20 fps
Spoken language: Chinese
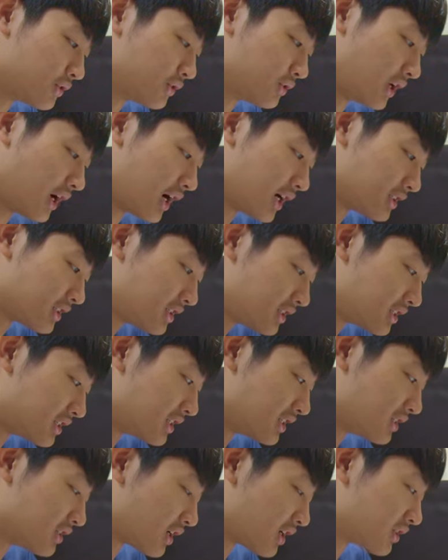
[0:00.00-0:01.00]
那这
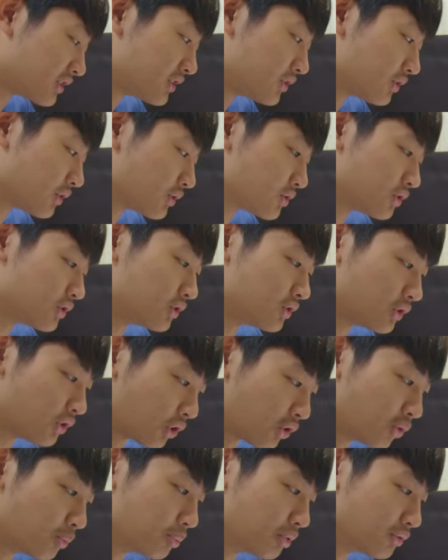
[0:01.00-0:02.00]
几张呢都是
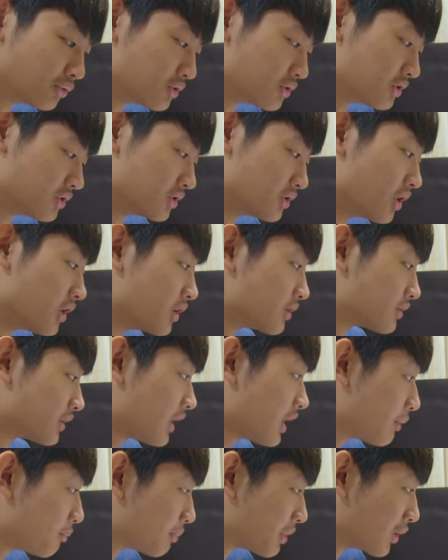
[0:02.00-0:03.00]
涂布纸，所以
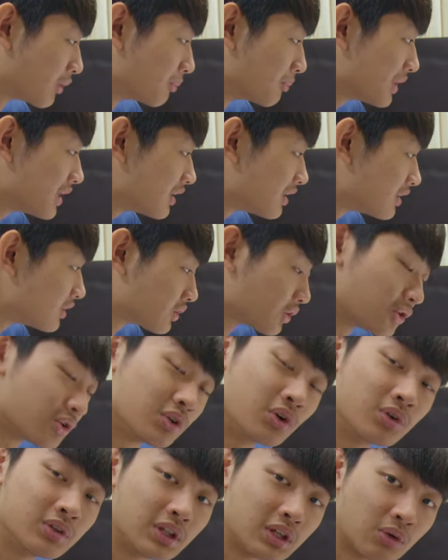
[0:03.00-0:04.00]
它的表面呢都
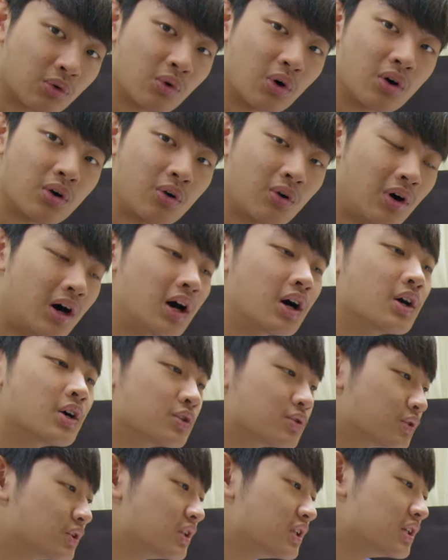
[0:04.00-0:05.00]
有一点光滑，
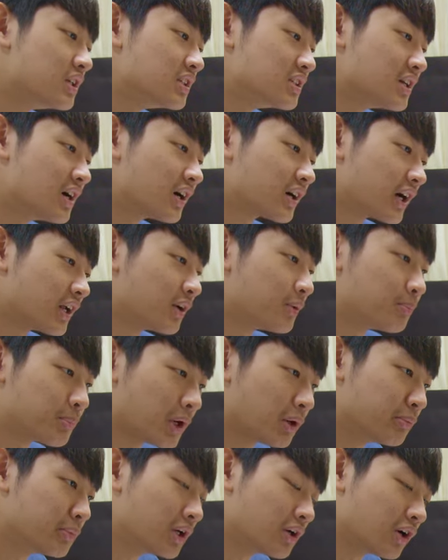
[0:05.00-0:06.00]
所以你只要看到
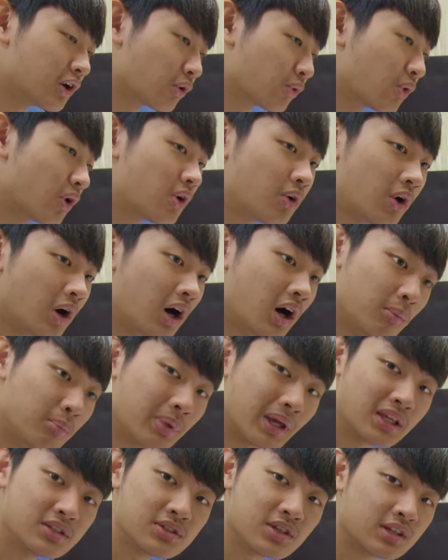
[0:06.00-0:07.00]
表面很光滑、很
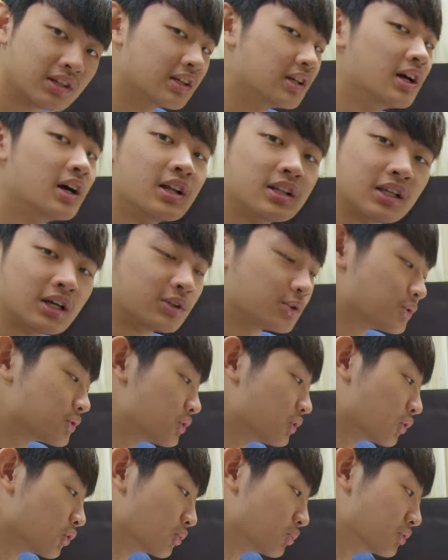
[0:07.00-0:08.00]
平整的，那都
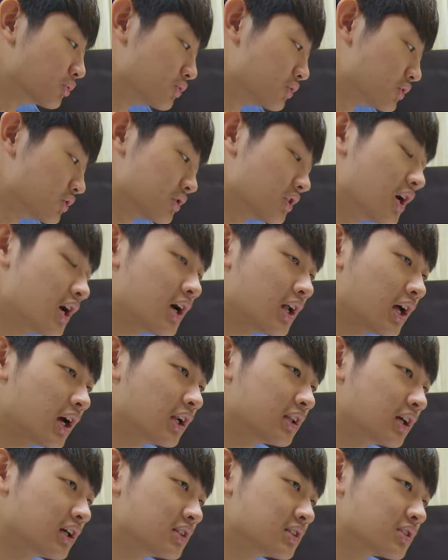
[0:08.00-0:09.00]
是涂布纸。它
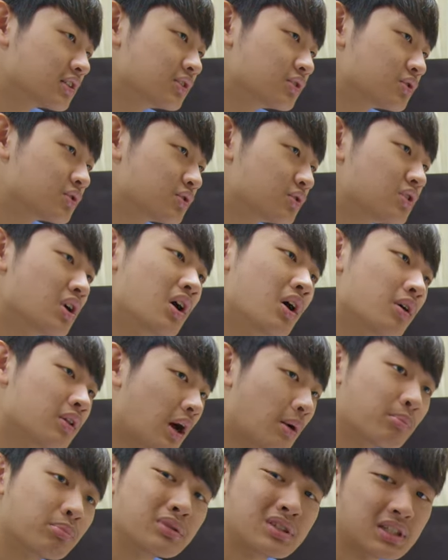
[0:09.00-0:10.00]
的特色就是
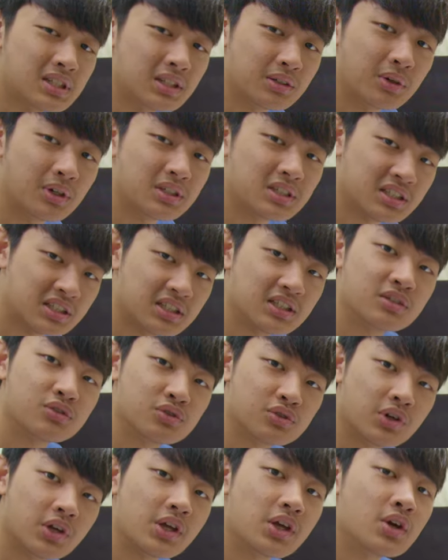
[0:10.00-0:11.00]
它不喜欢吸
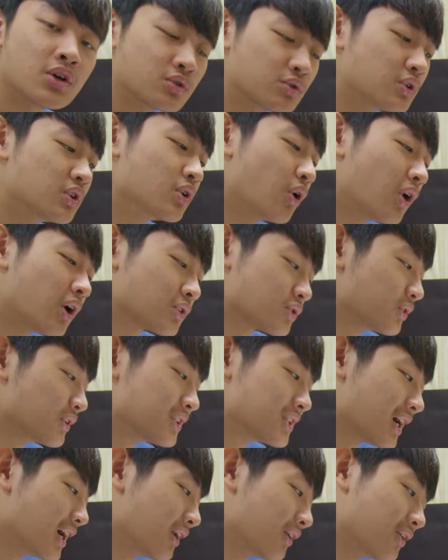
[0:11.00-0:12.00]
水，所以画水
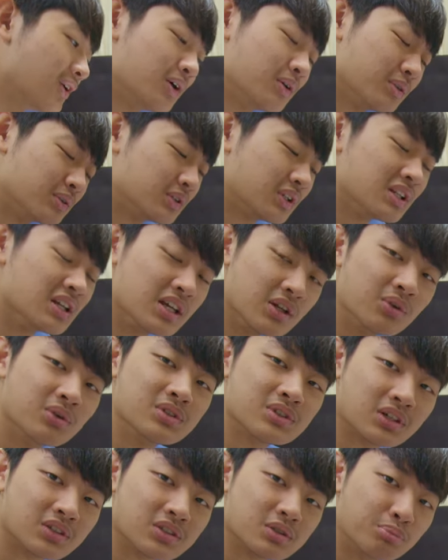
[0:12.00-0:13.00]
彩的话，理
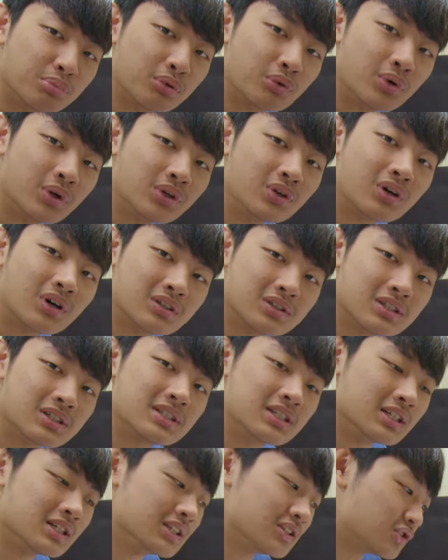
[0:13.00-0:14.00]
论上是不会用到这
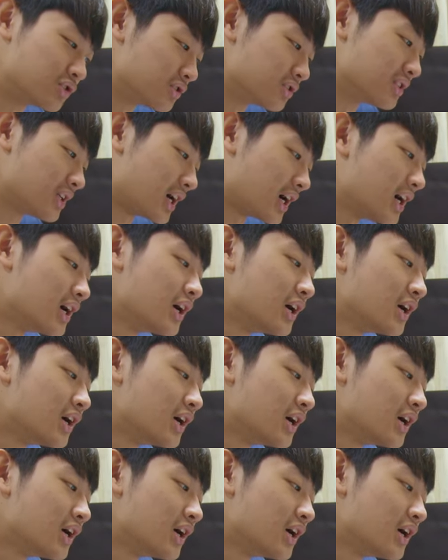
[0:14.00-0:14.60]
些纸啦，